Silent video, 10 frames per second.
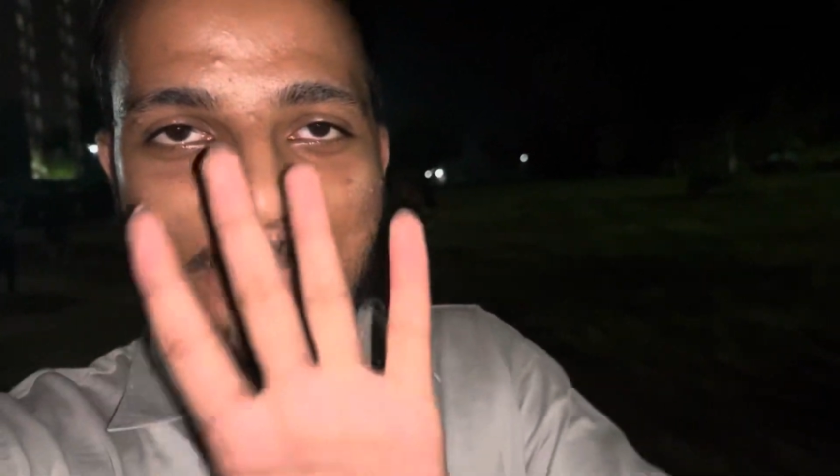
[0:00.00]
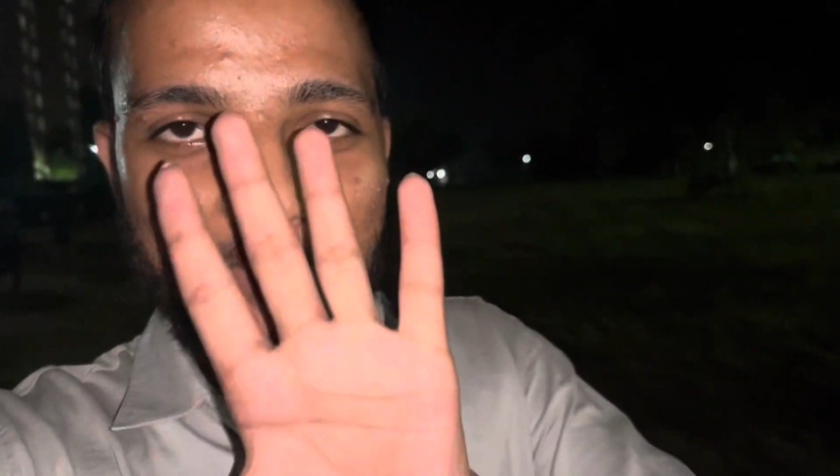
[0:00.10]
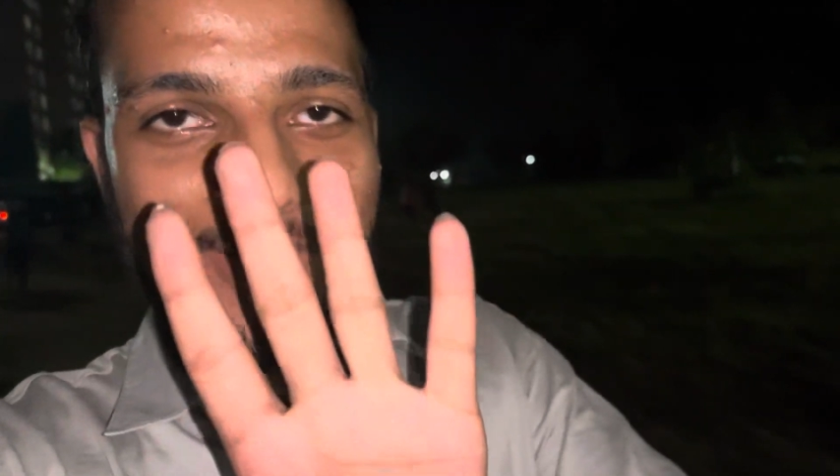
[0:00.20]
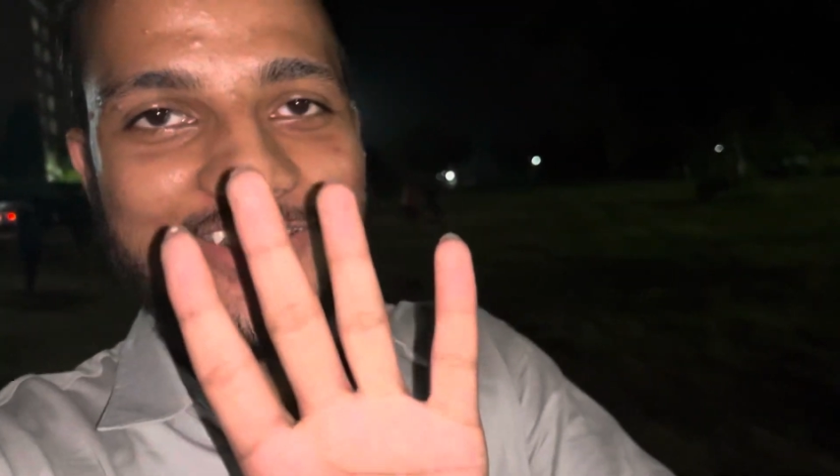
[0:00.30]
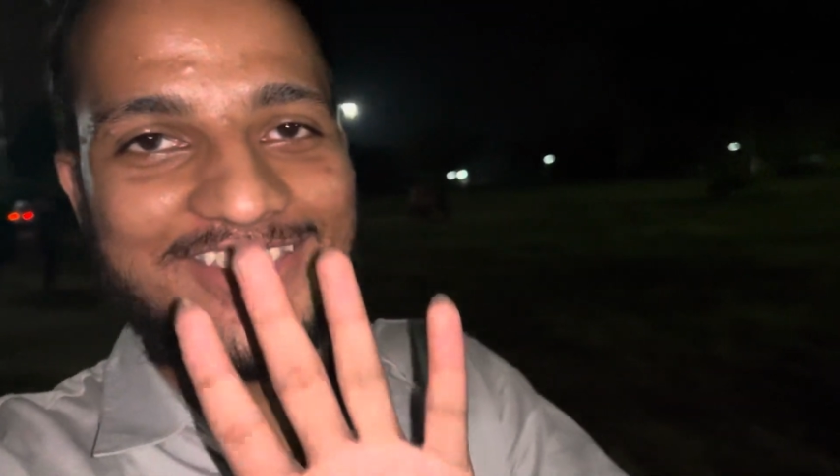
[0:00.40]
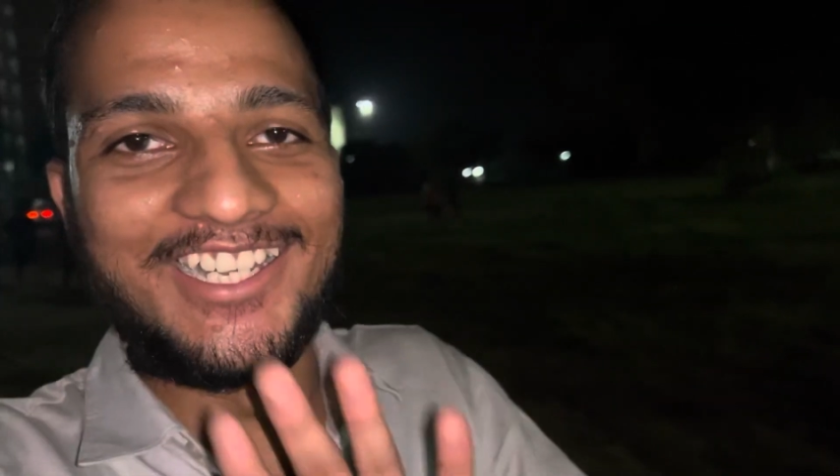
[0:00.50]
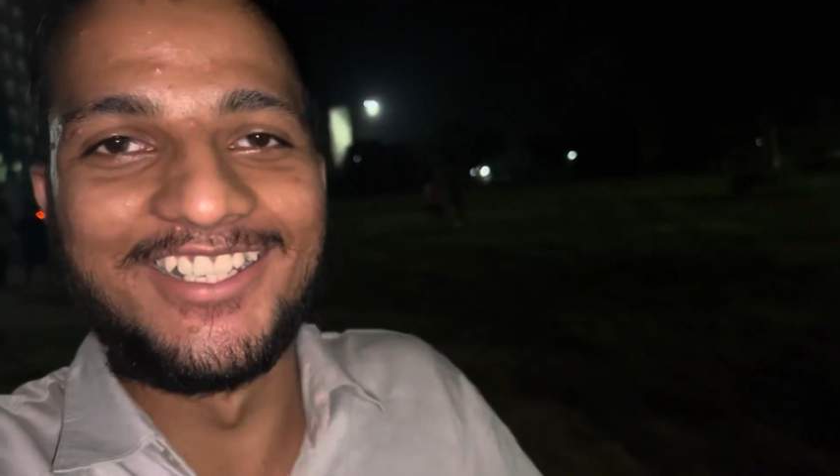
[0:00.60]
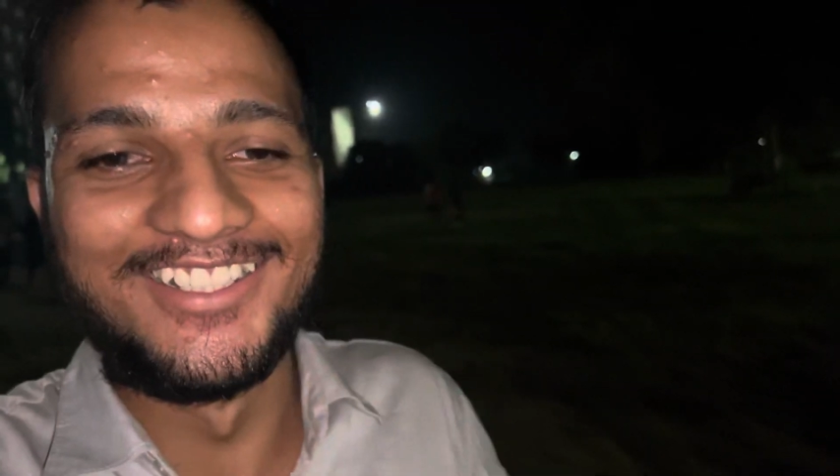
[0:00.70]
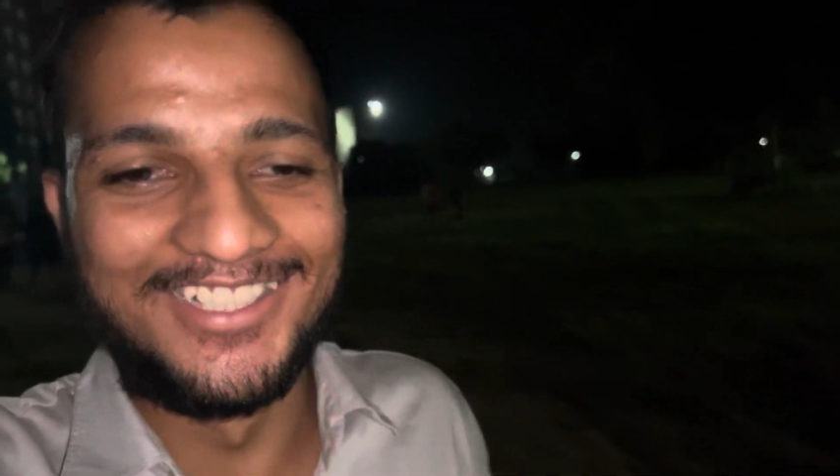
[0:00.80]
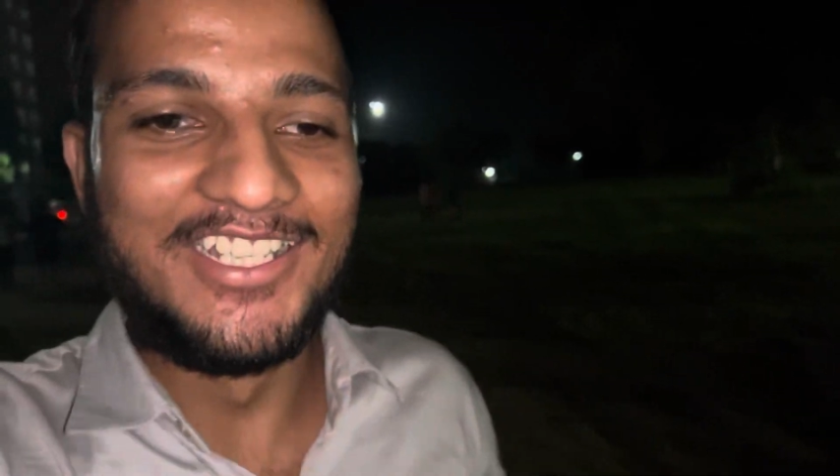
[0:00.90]
पाँच
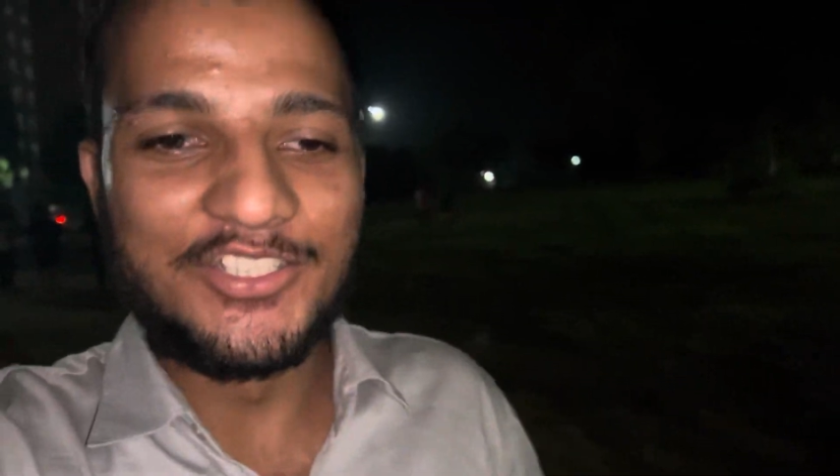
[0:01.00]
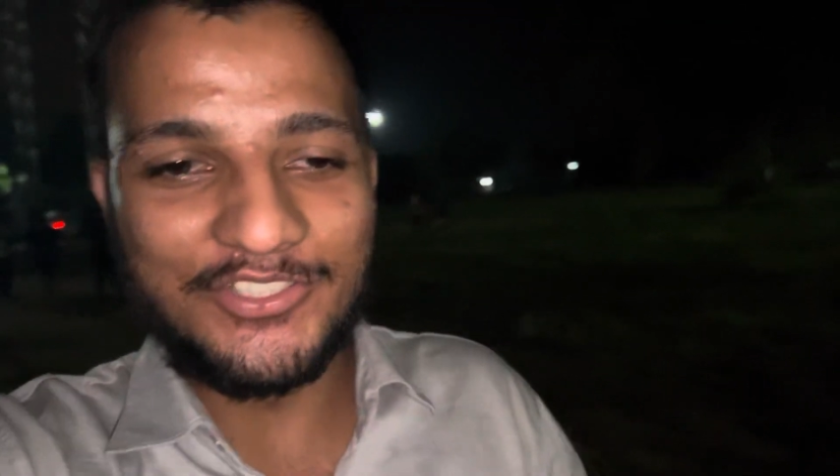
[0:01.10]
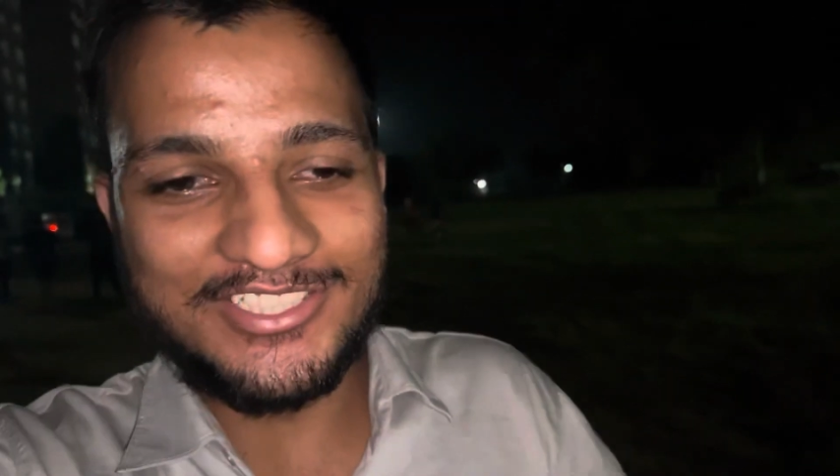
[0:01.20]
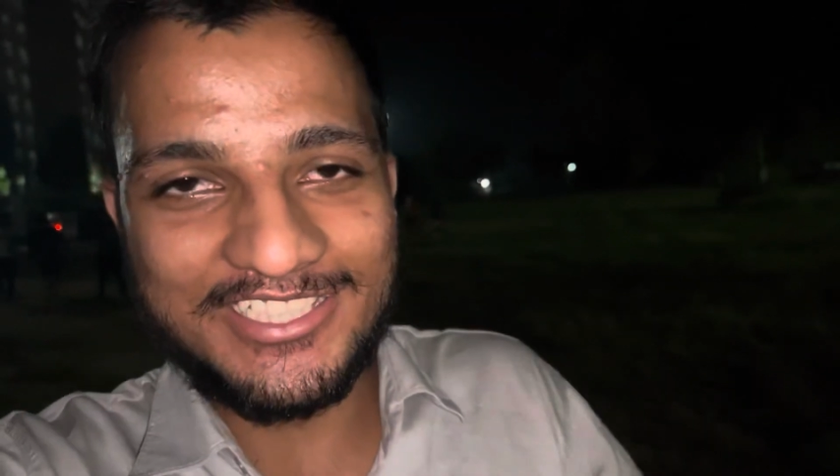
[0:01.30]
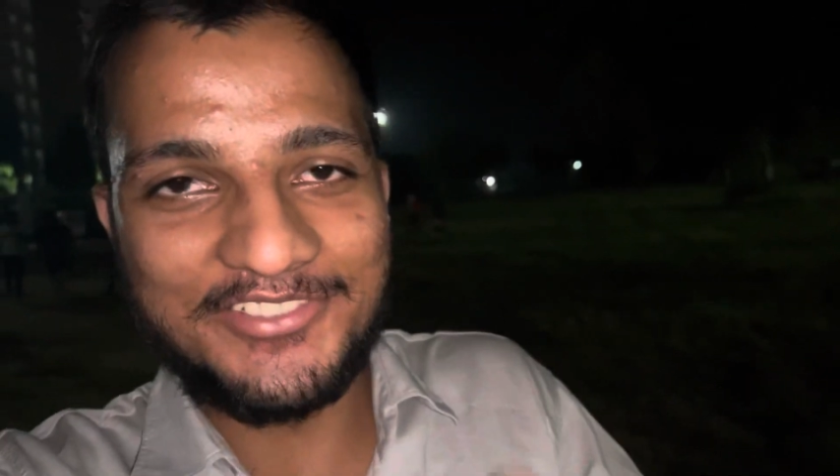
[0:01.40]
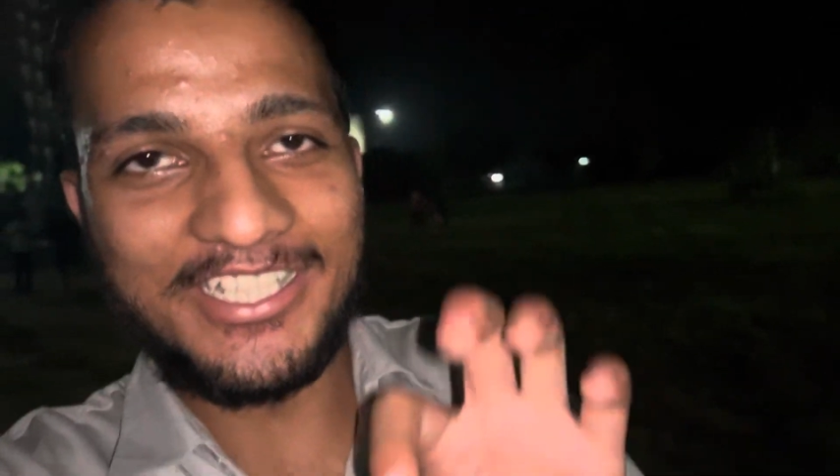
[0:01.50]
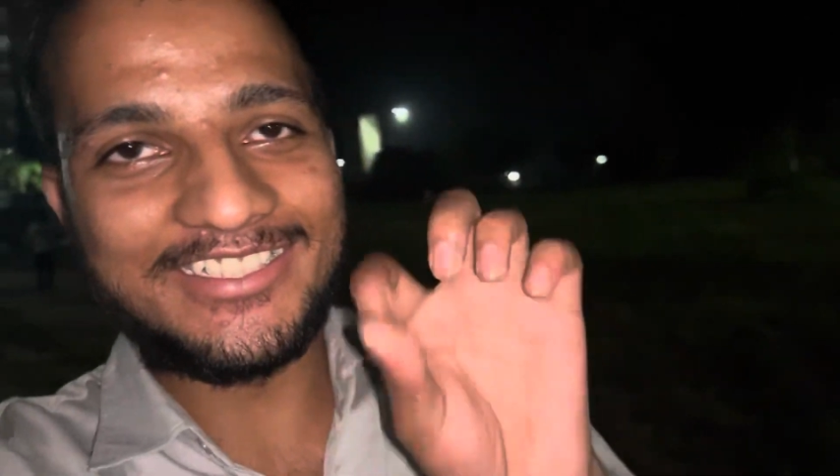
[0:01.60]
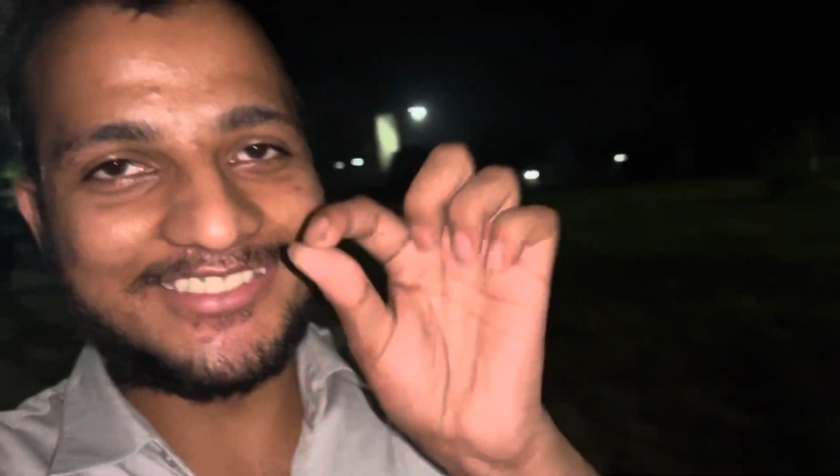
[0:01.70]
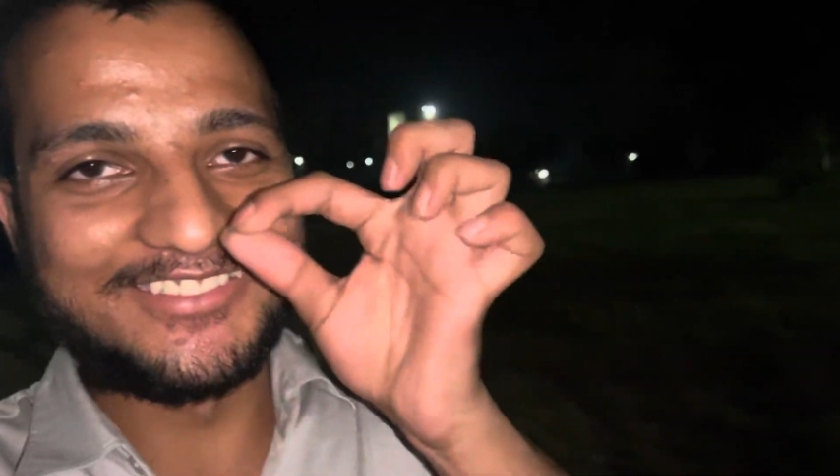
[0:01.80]
कुछ दिन बाद